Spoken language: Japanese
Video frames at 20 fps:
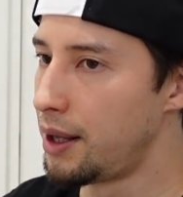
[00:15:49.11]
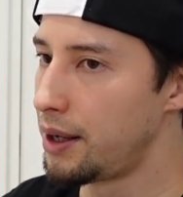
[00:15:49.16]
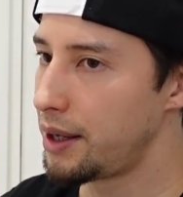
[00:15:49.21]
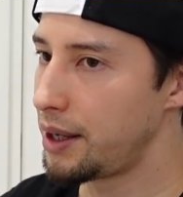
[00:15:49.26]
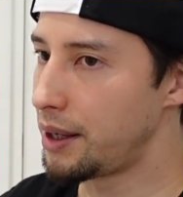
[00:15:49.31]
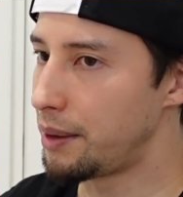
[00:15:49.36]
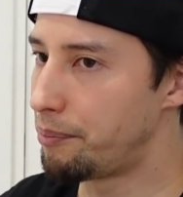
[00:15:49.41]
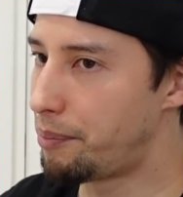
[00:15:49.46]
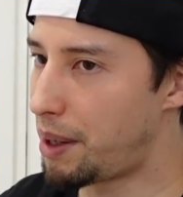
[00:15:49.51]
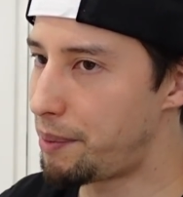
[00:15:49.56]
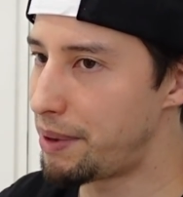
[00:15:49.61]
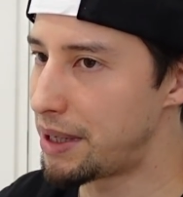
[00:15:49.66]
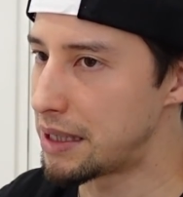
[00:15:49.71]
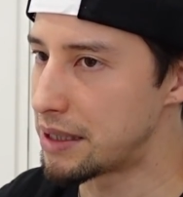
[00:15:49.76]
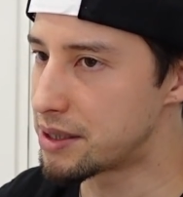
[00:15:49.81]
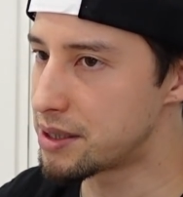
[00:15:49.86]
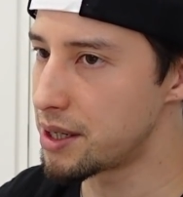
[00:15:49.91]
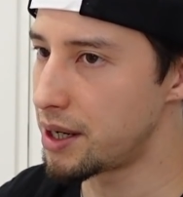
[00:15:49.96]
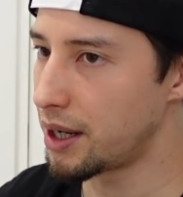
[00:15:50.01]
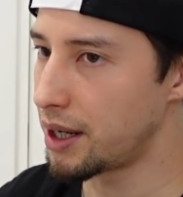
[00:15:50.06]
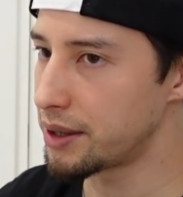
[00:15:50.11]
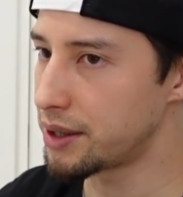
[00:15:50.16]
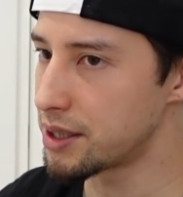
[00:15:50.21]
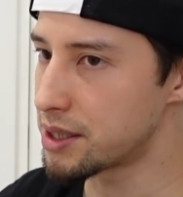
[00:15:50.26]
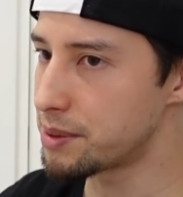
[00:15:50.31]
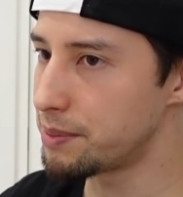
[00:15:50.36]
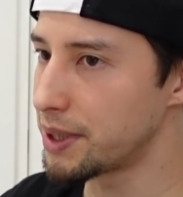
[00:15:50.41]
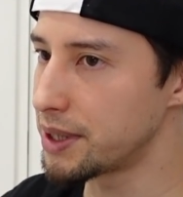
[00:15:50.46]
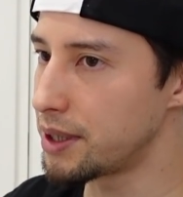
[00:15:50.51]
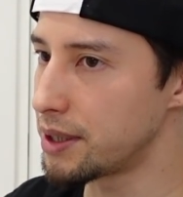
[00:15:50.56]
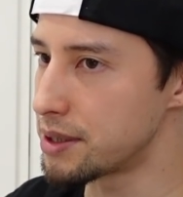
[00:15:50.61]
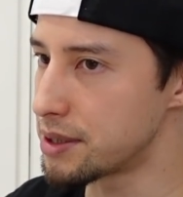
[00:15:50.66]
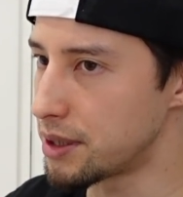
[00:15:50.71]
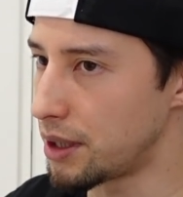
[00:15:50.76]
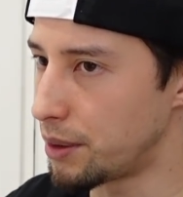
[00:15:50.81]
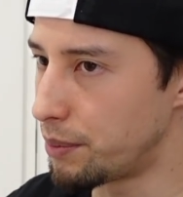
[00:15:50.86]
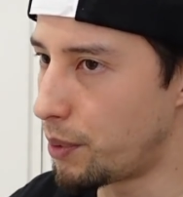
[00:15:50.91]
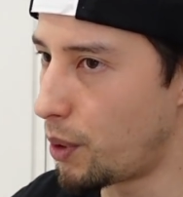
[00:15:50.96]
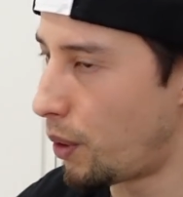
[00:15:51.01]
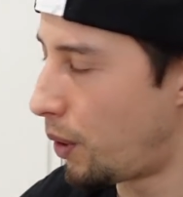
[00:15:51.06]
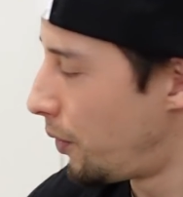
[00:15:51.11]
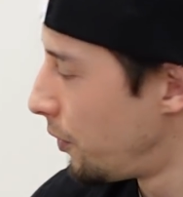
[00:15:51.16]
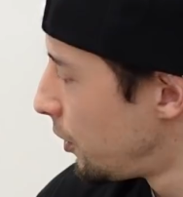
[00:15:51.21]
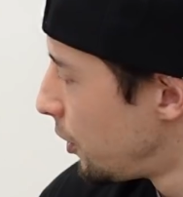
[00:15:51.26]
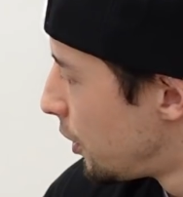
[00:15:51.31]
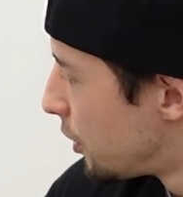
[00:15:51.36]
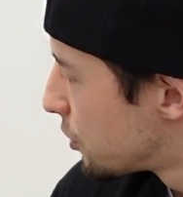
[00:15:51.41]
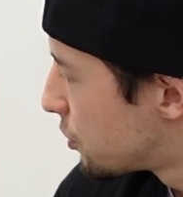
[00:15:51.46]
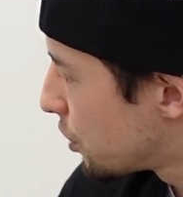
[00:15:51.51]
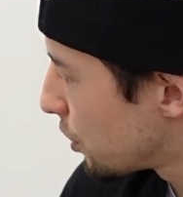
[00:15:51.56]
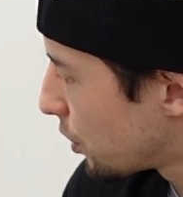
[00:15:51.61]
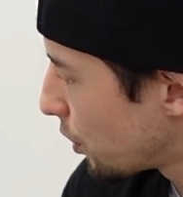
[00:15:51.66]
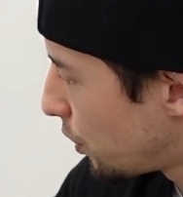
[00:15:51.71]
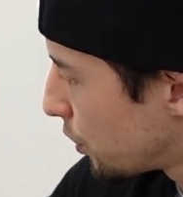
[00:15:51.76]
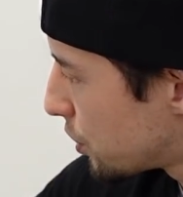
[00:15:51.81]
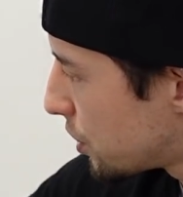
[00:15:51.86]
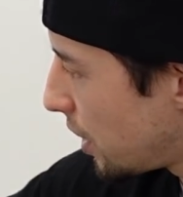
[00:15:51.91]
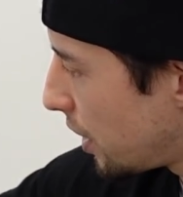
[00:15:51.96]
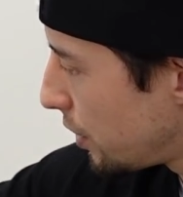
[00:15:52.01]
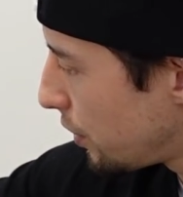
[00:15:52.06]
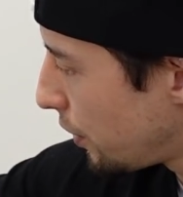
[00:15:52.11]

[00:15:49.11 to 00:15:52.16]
え場面につながってしまったんですけども、ちょっとこちら